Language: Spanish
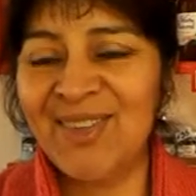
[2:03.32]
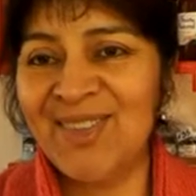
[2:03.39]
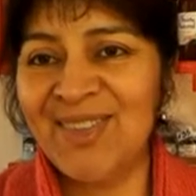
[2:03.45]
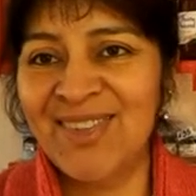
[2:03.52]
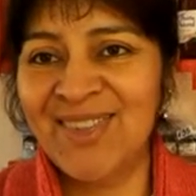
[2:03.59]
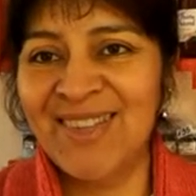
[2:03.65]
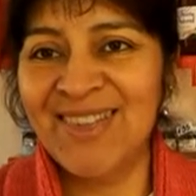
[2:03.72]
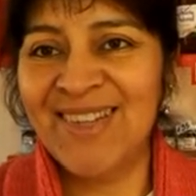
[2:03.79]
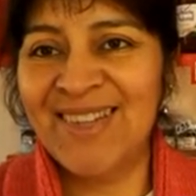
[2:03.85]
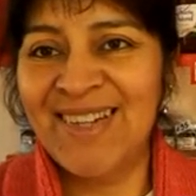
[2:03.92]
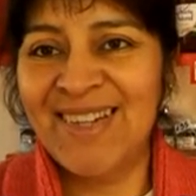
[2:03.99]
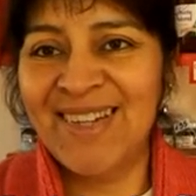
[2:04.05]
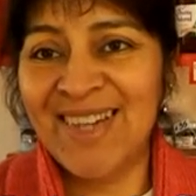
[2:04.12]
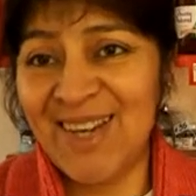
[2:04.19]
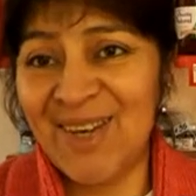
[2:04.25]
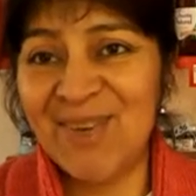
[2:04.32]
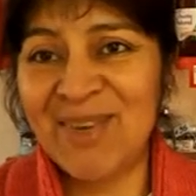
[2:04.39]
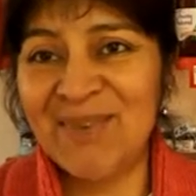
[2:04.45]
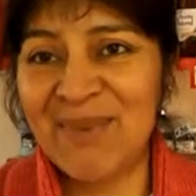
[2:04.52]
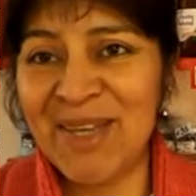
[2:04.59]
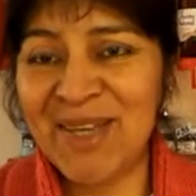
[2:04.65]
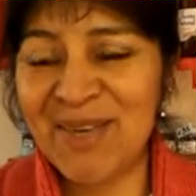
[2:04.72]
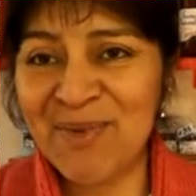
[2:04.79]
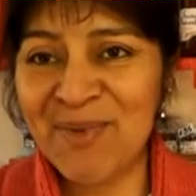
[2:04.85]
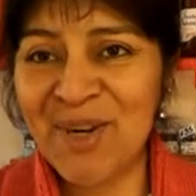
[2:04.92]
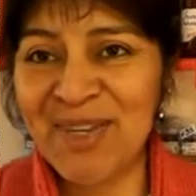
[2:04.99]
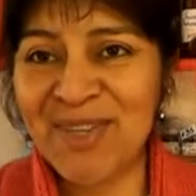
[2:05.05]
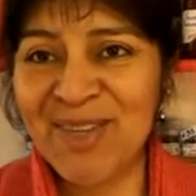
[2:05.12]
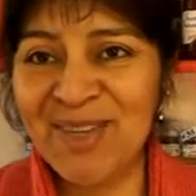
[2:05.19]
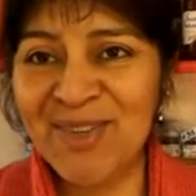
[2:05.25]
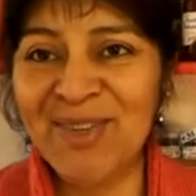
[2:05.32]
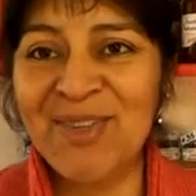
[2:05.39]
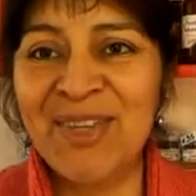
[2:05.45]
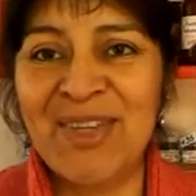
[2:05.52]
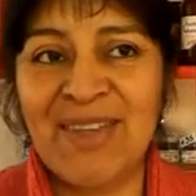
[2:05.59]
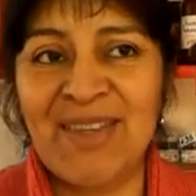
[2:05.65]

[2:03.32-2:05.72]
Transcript: con qué es lo que más te cuesta, ¿no?